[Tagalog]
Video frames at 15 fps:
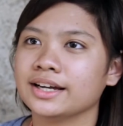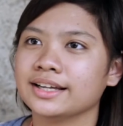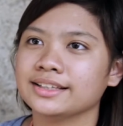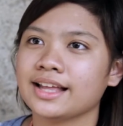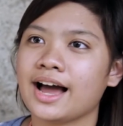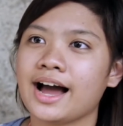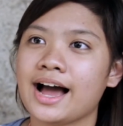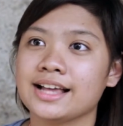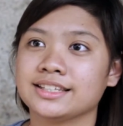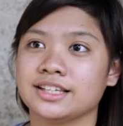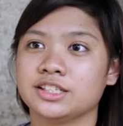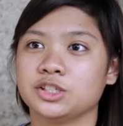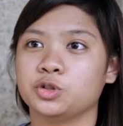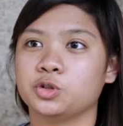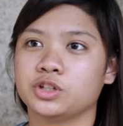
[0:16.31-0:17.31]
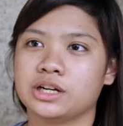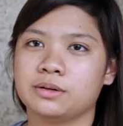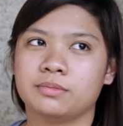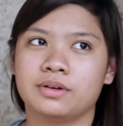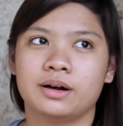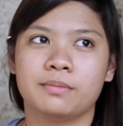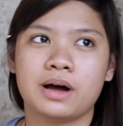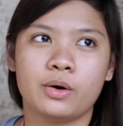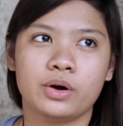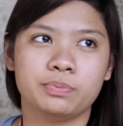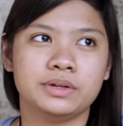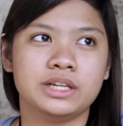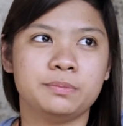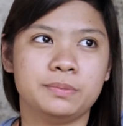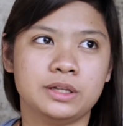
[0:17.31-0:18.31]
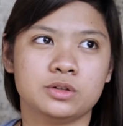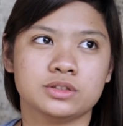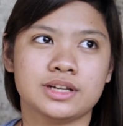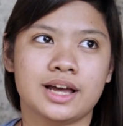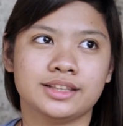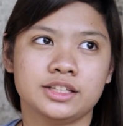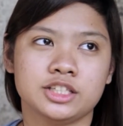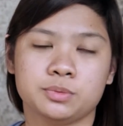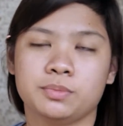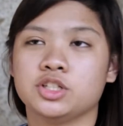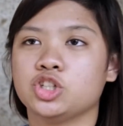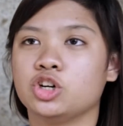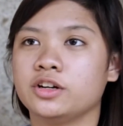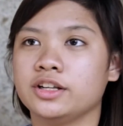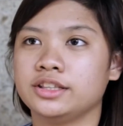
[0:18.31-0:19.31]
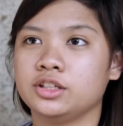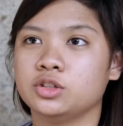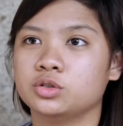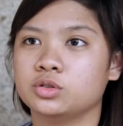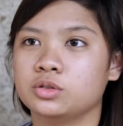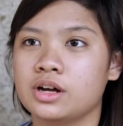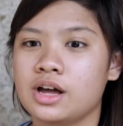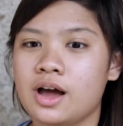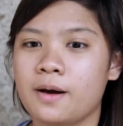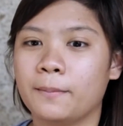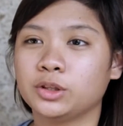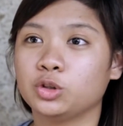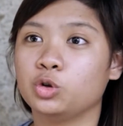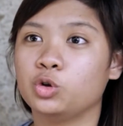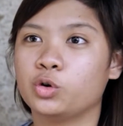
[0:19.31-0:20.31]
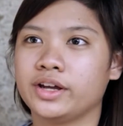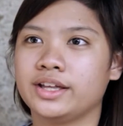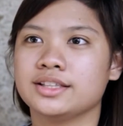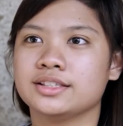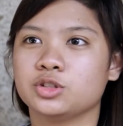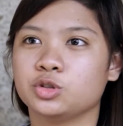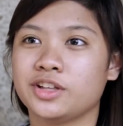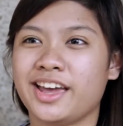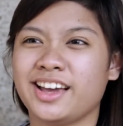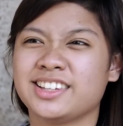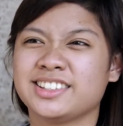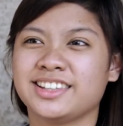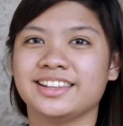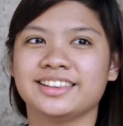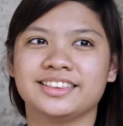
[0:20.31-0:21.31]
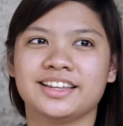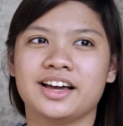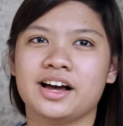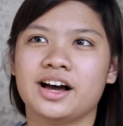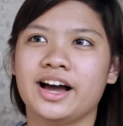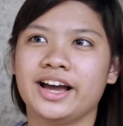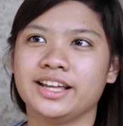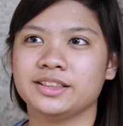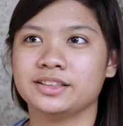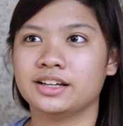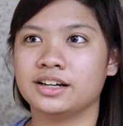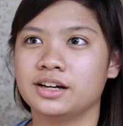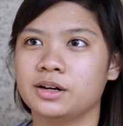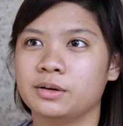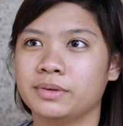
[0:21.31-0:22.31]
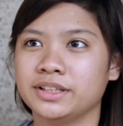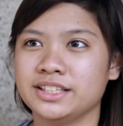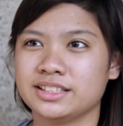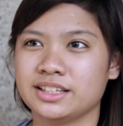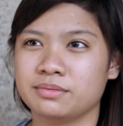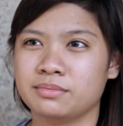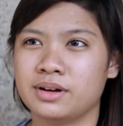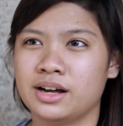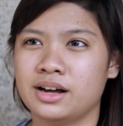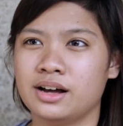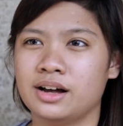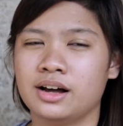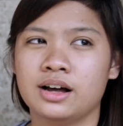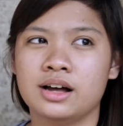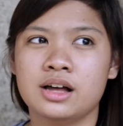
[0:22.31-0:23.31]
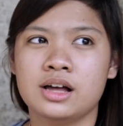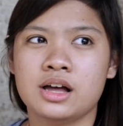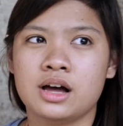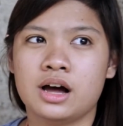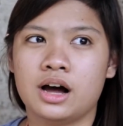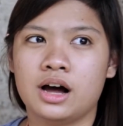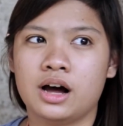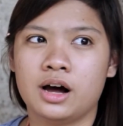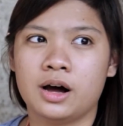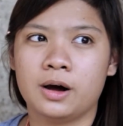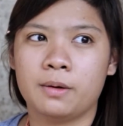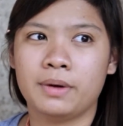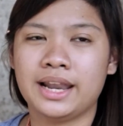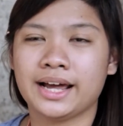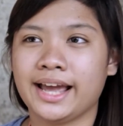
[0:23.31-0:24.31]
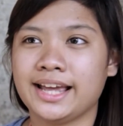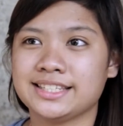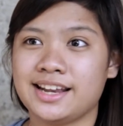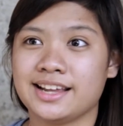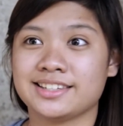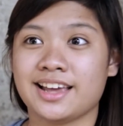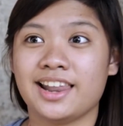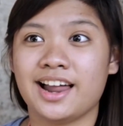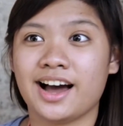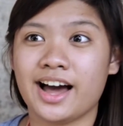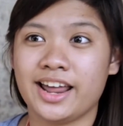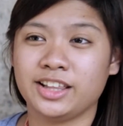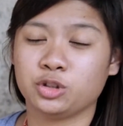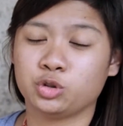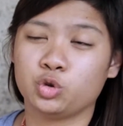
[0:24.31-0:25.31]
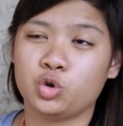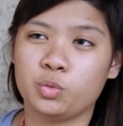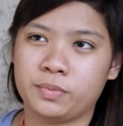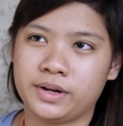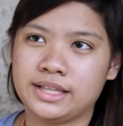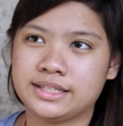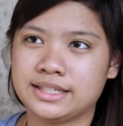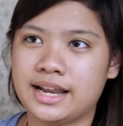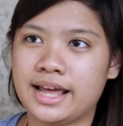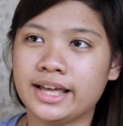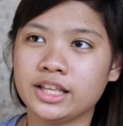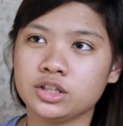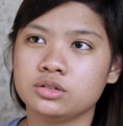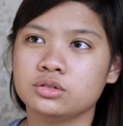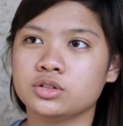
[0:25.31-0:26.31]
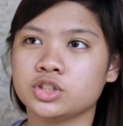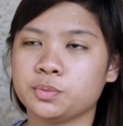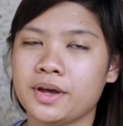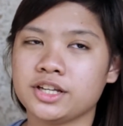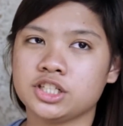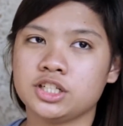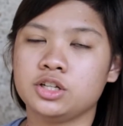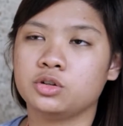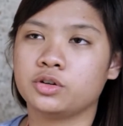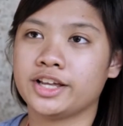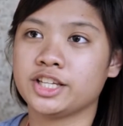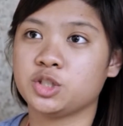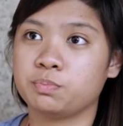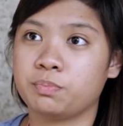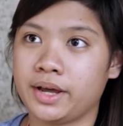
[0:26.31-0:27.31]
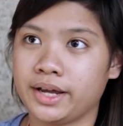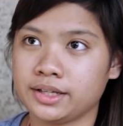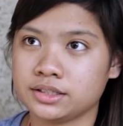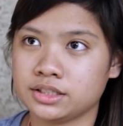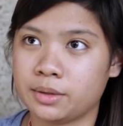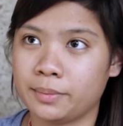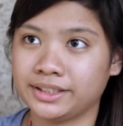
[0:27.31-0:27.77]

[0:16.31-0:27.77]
kagandahang asal siguro ng mga bawat Pilipino sa atin is majority yung matulungin to the extent na kahit uh, ma, uh, malagay sila sa alanganin, tutulong pa rin sila. And yung especially yung respect sa